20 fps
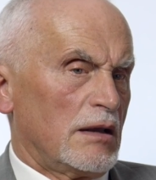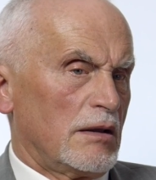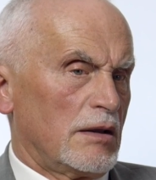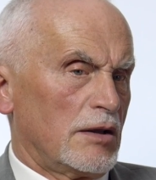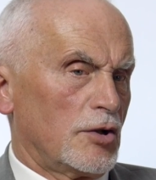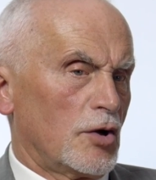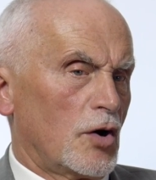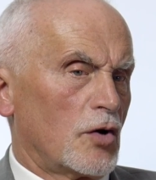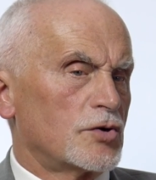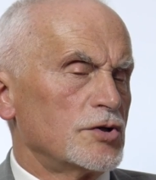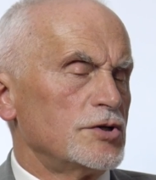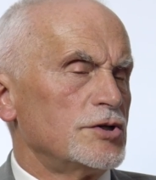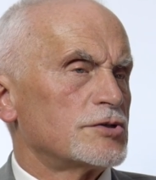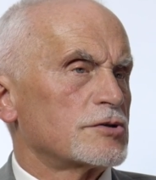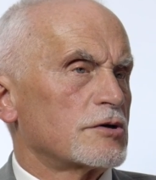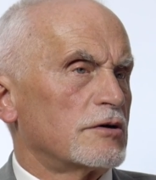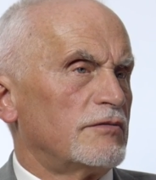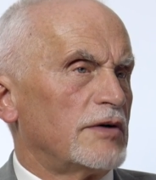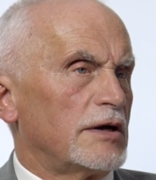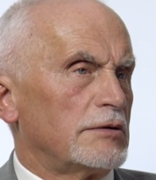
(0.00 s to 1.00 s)
y,
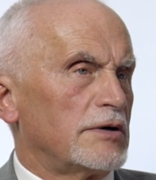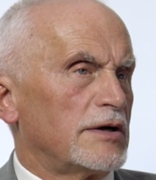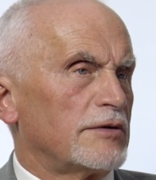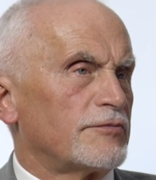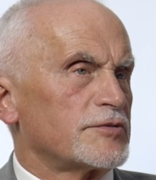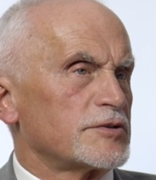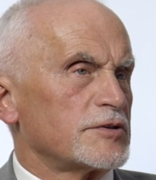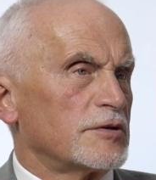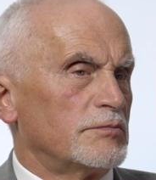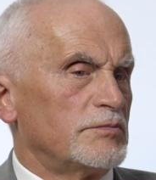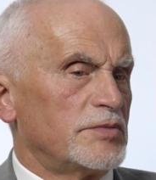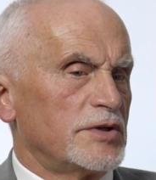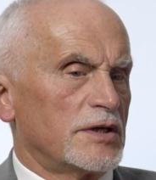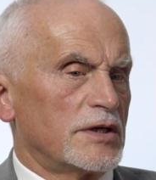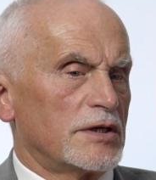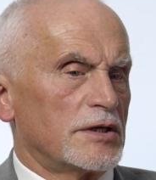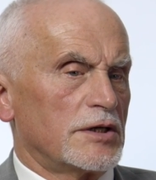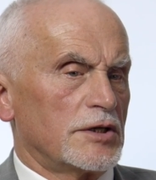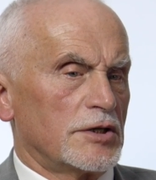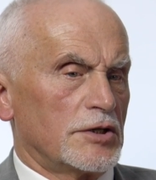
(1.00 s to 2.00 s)
ogniszkowała w
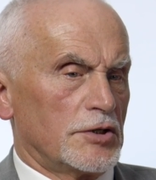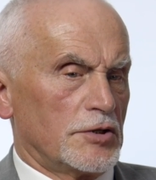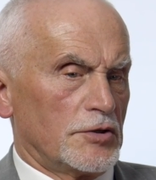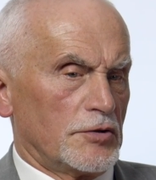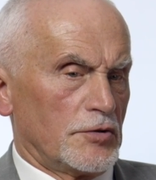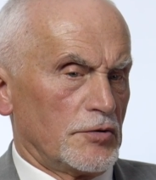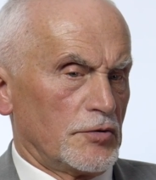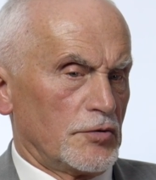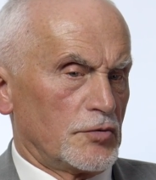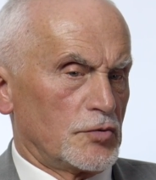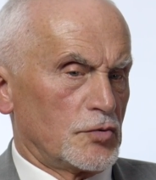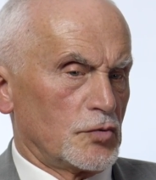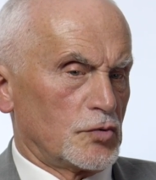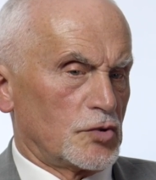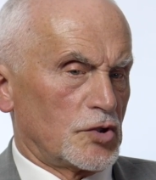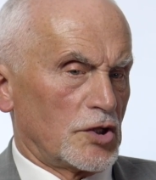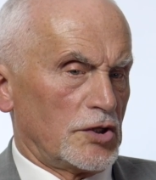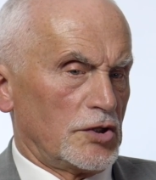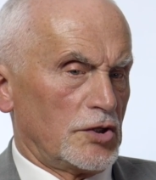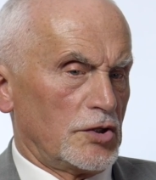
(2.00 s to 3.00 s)
sobie y,
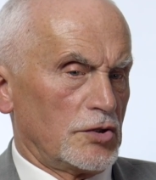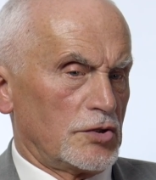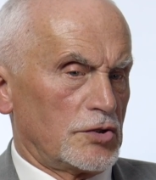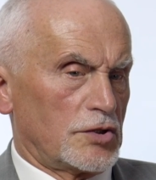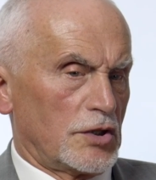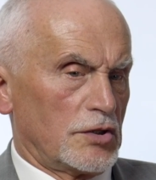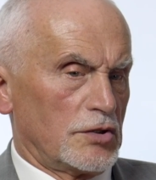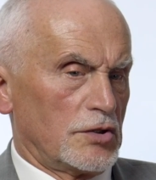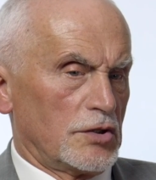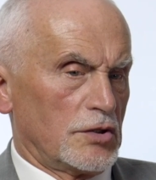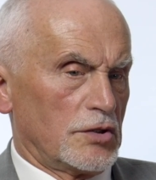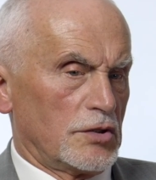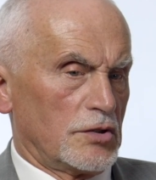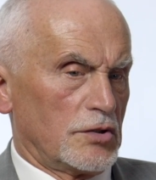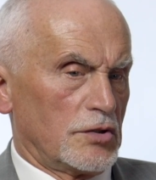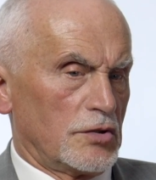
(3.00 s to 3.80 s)
tutaj ten